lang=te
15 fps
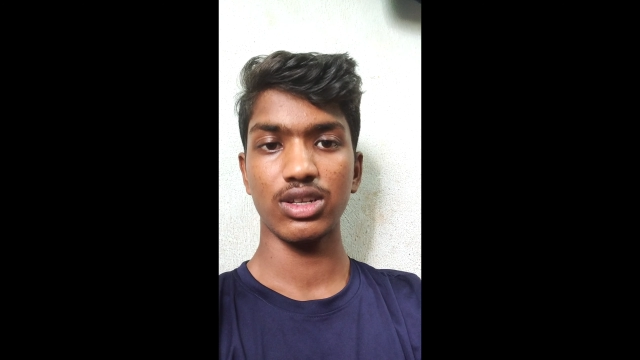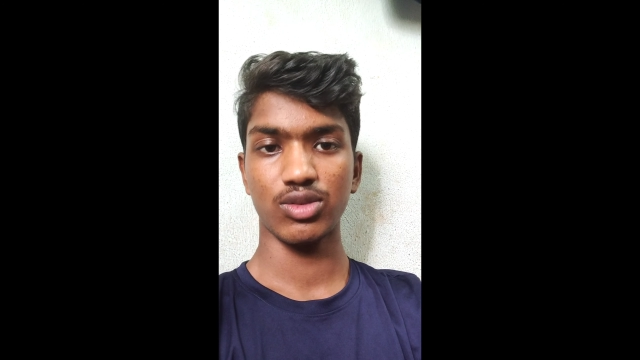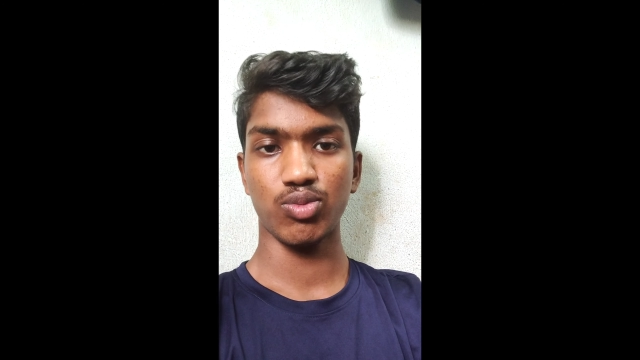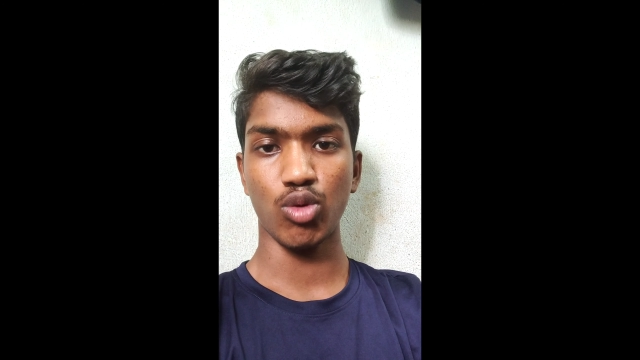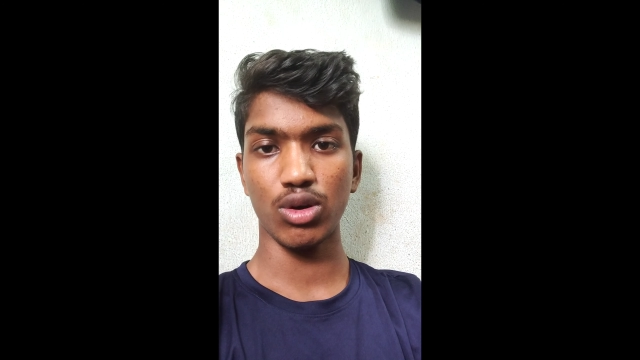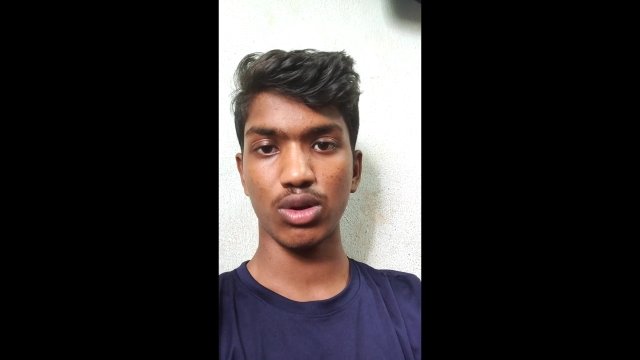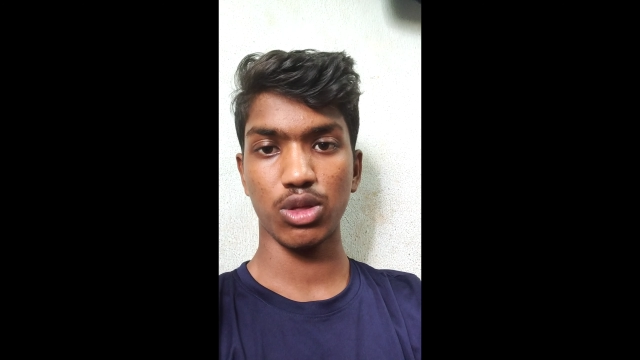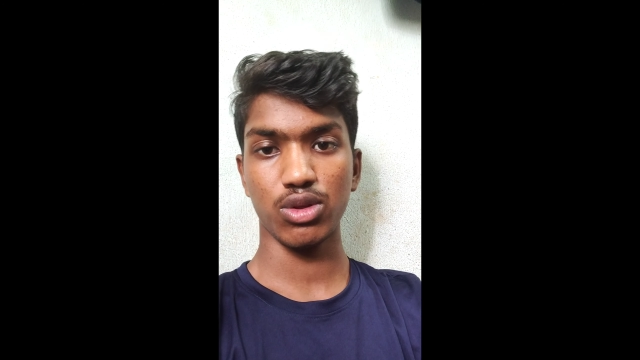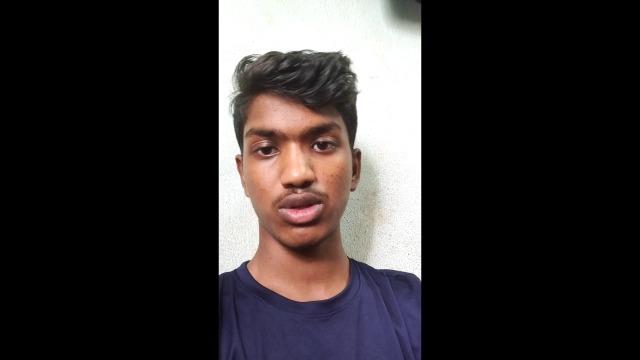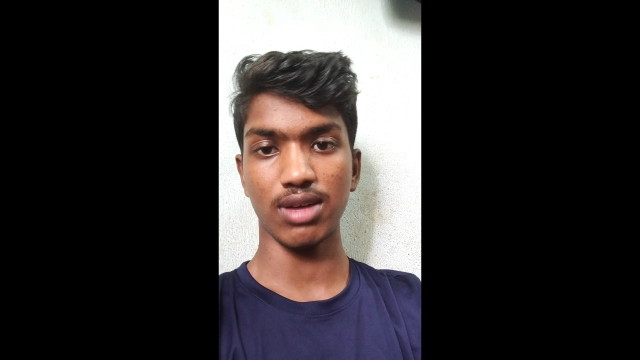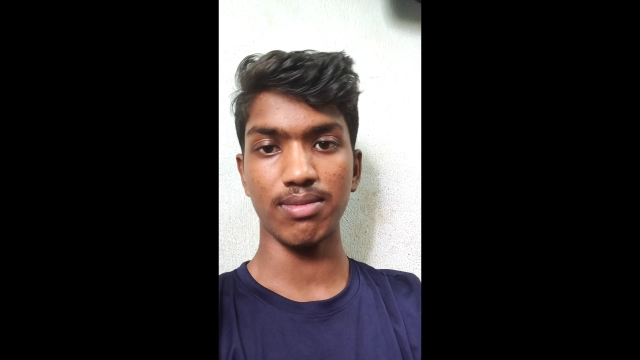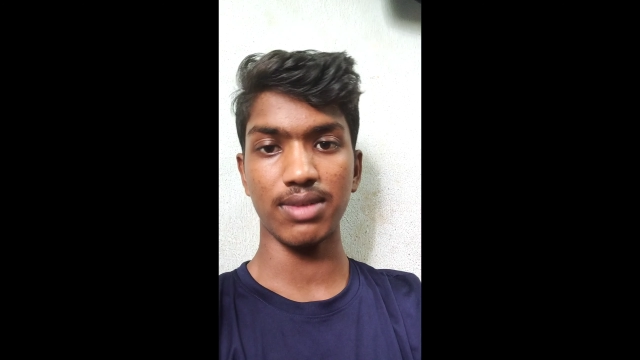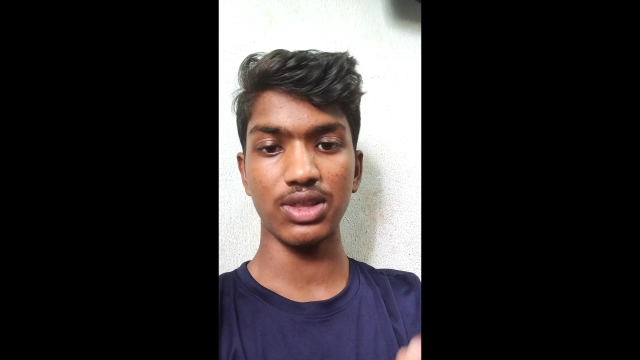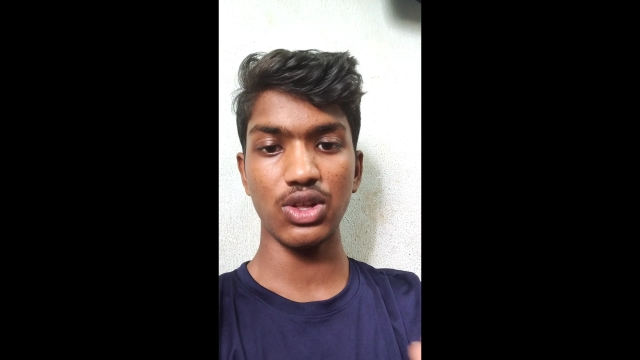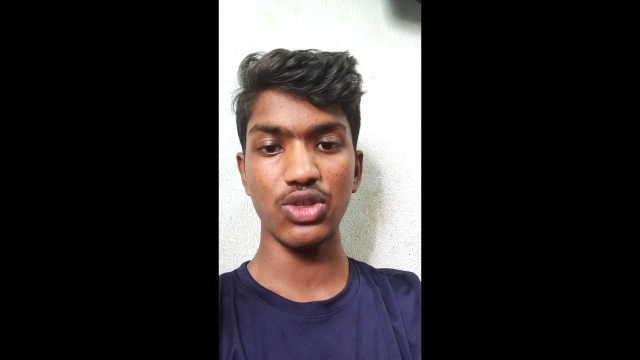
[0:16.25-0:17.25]
స్పోర్ట్స్కి
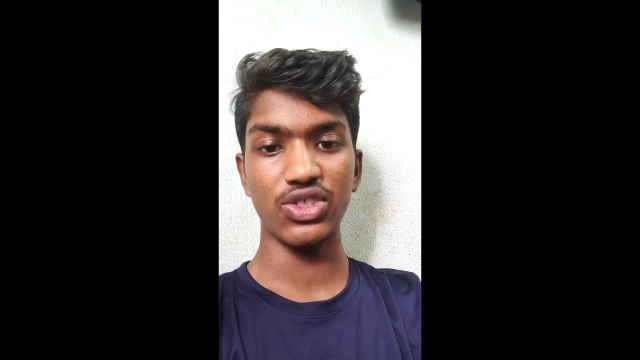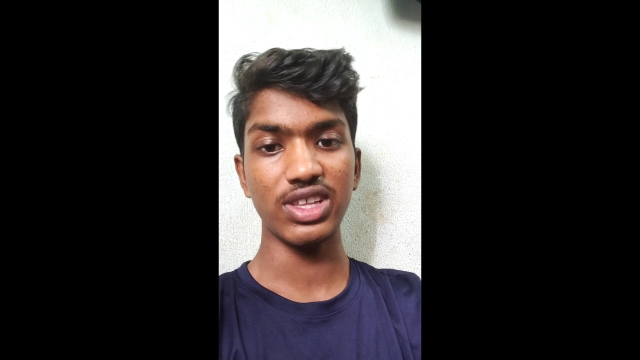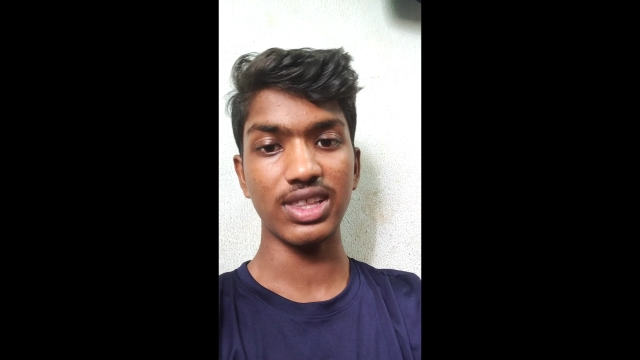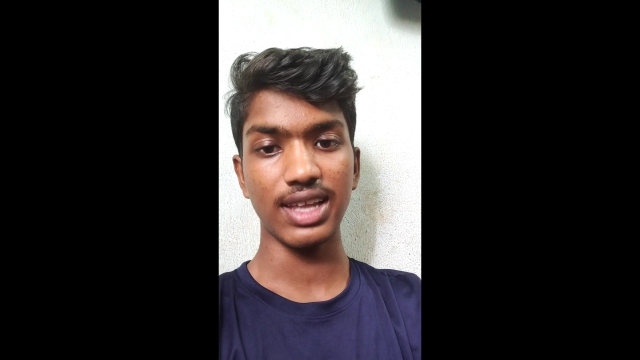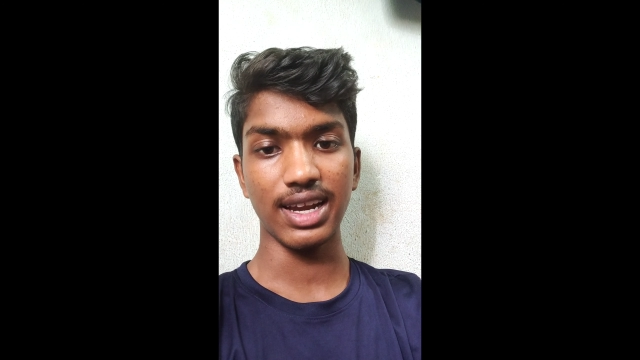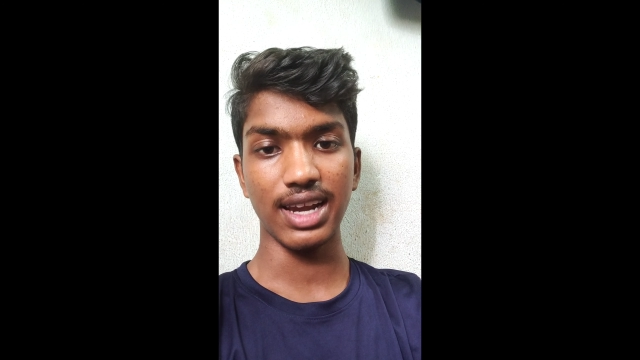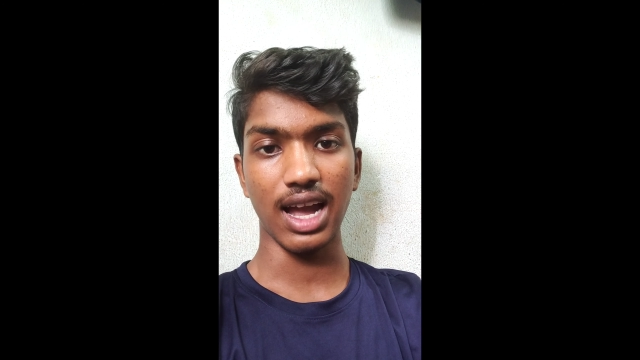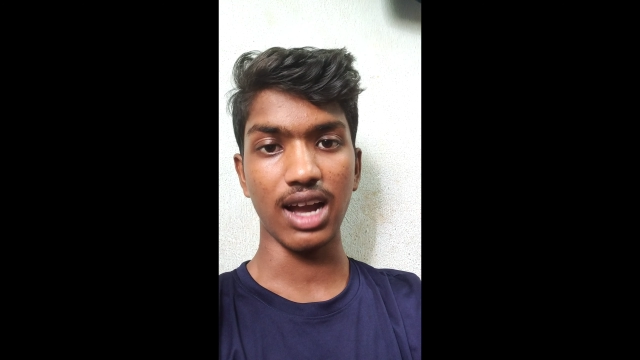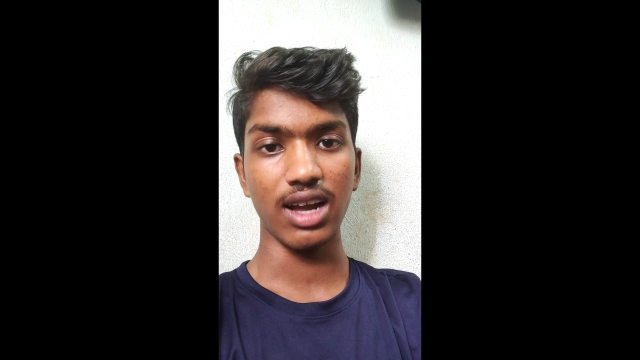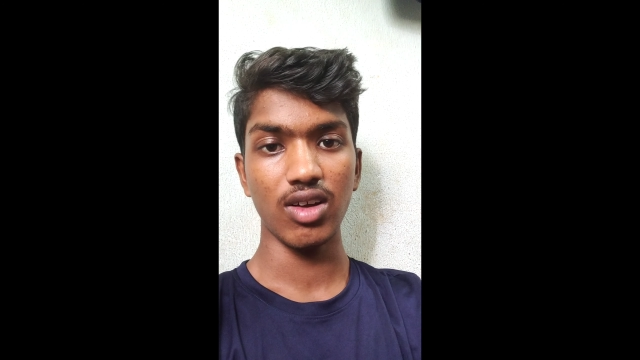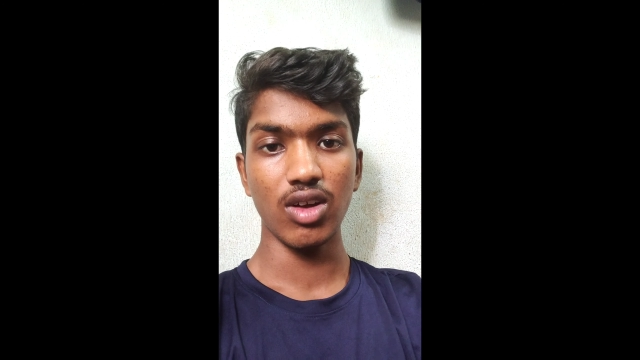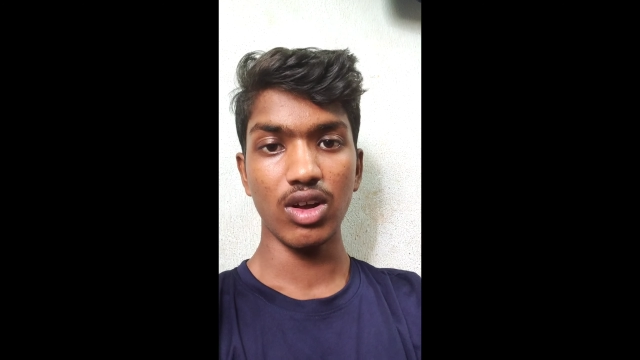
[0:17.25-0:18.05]
సంబంధించిందైనా